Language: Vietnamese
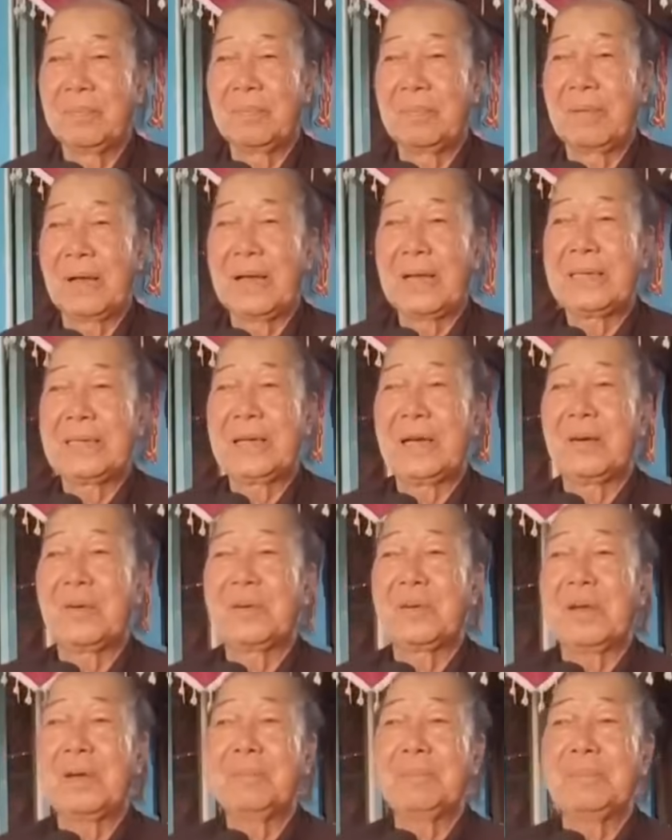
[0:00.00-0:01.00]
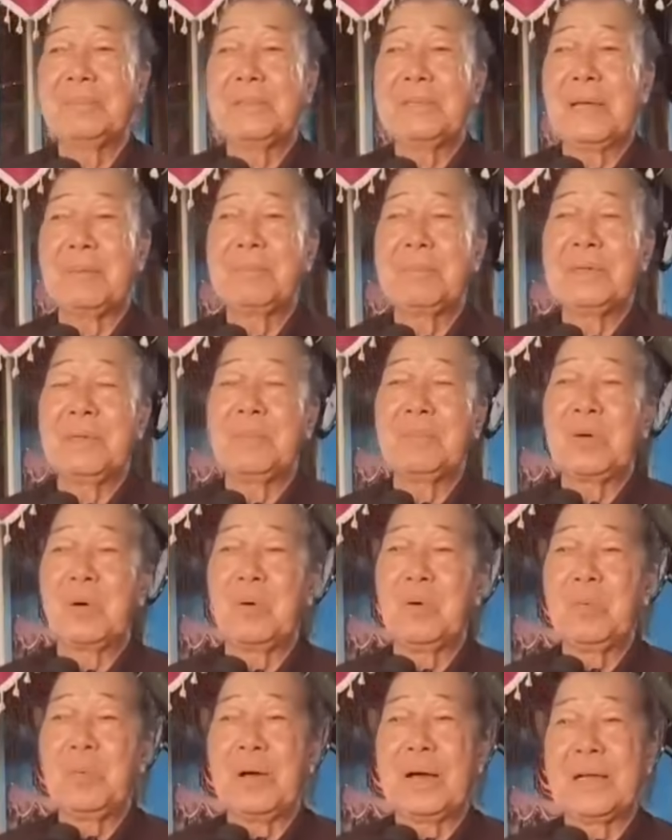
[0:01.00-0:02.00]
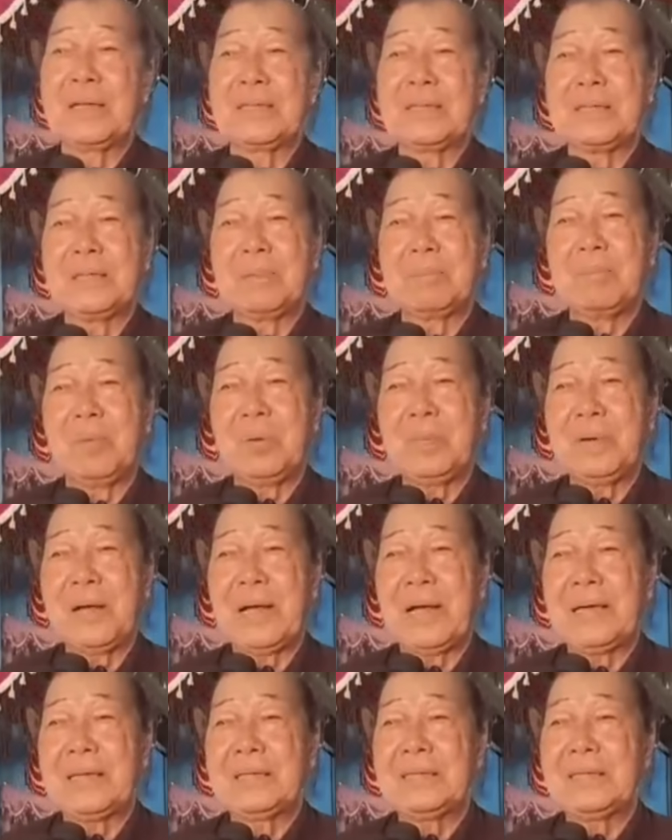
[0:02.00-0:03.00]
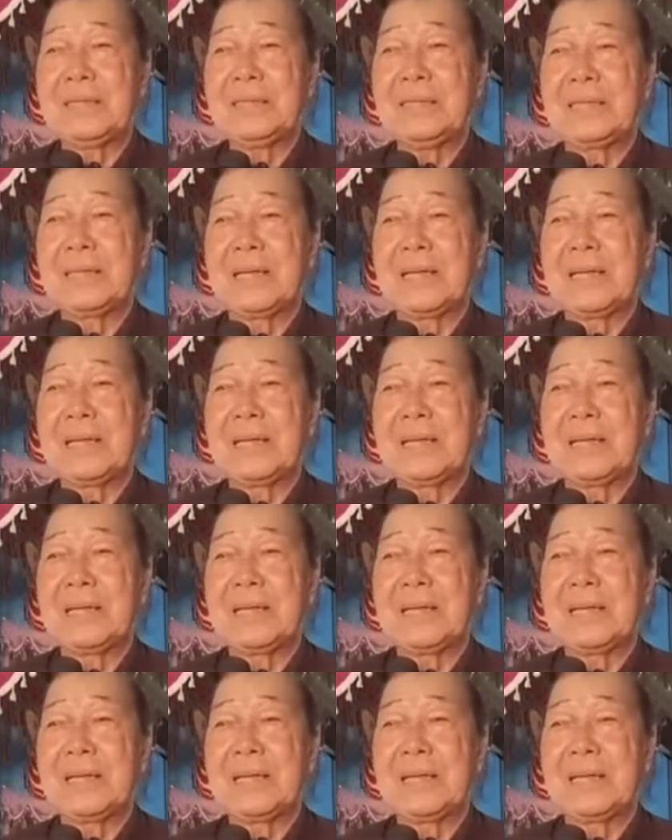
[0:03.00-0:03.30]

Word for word: mà vào năm năm nhâm ngũ 1942 viết